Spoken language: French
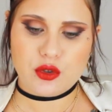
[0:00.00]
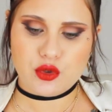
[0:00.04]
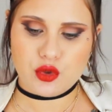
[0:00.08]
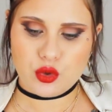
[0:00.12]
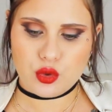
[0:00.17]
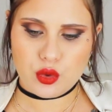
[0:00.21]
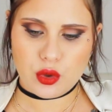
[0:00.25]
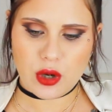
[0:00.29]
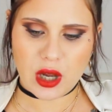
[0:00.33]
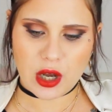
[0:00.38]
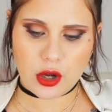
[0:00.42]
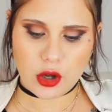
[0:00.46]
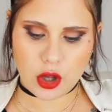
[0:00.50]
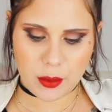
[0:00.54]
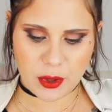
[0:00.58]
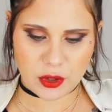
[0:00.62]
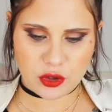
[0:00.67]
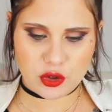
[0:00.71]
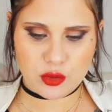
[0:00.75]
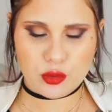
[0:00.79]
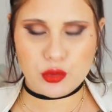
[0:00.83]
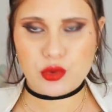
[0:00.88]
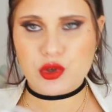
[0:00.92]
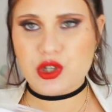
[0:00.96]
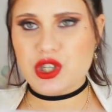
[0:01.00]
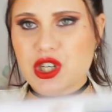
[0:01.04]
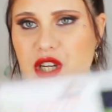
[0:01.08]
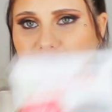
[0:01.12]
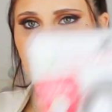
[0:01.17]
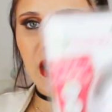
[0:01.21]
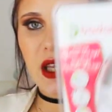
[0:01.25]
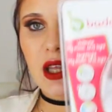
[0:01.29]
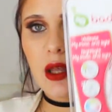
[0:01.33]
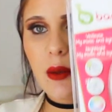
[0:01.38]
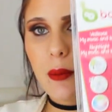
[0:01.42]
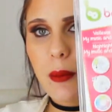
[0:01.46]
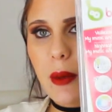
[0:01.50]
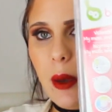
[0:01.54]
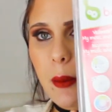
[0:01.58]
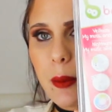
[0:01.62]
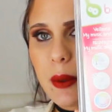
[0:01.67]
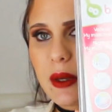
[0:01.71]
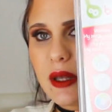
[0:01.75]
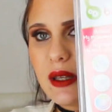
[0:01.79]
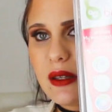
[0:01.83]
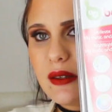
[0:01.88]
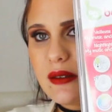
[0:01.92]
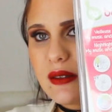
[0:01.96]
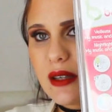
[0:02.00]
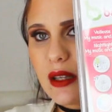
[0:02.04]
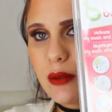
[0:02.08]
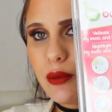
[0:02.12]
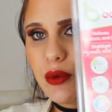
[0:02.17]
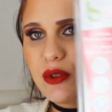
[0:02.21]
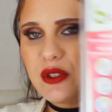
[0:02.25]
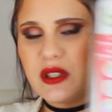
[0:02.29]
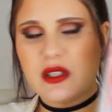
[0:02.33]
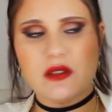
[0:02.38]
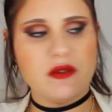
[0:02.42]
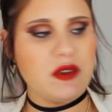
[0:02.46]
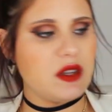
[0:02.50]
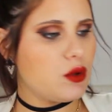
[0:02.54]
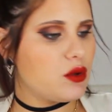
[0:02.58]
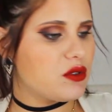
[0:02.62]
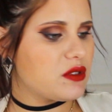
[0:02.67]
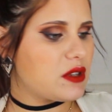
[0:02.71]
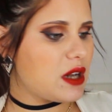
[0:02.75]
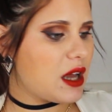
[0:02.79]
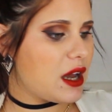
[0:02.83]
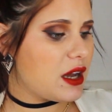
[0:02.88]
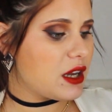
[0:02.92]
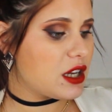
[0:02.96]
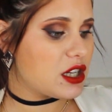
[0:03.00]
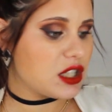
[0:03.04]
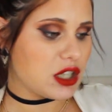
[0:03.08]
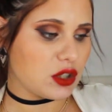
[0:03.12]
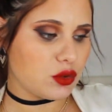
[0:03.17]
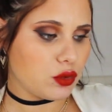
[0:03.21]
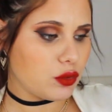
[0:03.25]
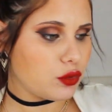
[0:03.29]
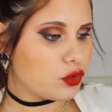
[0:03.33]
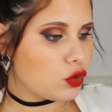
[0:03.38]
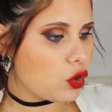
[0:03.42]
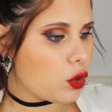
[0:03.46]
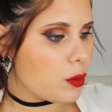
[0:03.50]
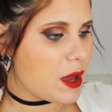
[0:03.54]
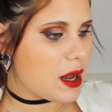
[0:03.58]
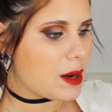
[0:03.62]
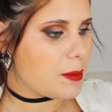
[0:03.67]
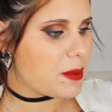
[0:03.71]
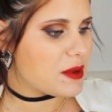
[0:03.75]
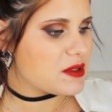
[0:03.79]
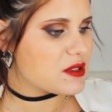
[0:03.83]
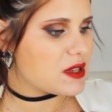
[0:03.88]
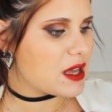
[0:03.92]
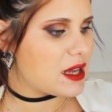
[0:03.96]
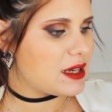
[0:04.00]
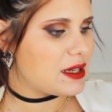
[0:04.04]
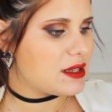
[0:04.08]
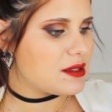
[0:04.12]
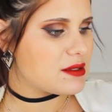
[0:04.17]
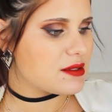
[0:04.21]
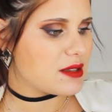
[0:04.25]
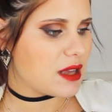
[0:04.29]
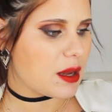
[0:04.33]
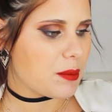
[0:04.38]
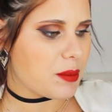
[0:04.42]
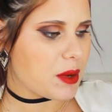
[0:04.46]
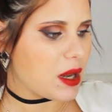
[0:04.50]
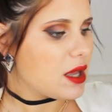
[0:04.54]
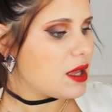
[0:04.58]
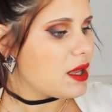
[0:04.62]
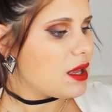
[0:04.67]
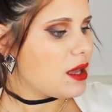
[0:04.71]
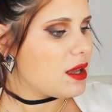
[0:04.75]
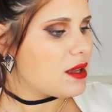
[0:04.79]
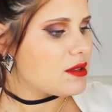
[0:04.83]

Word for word: Du coup la grand-mère de mon chéri m'a pris cette petite veilleuse là et je la trouve trop belle parce qu'elle est simple.